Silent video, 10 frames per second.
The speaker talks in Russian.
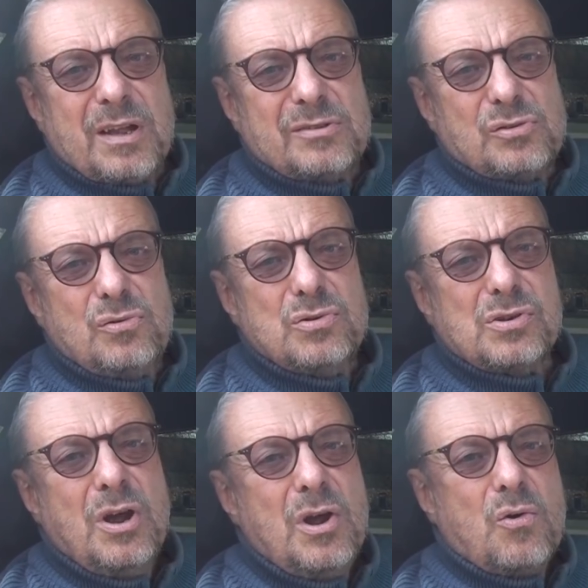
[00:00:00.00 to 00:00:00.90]
тратится
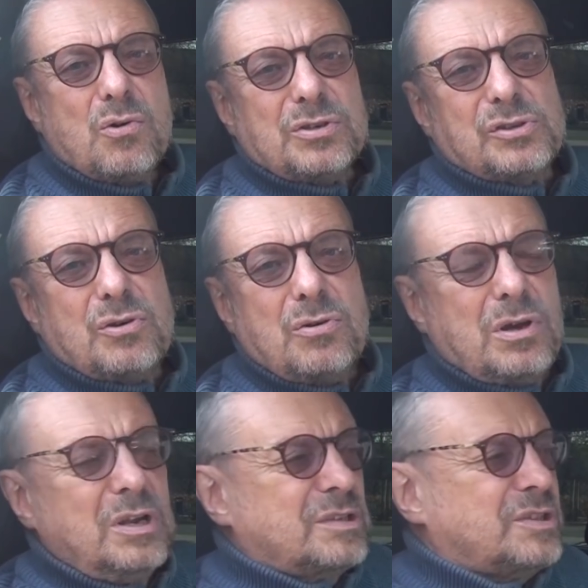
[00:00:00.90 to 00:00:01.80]
уже, уже
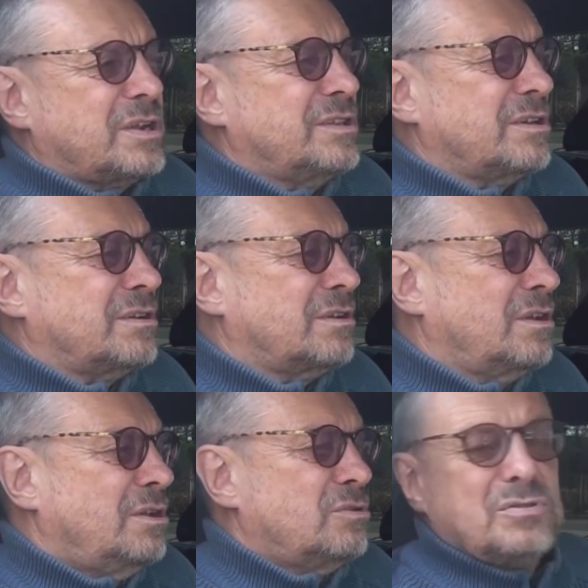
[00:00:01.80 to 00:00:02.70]
сколько электроэнергии.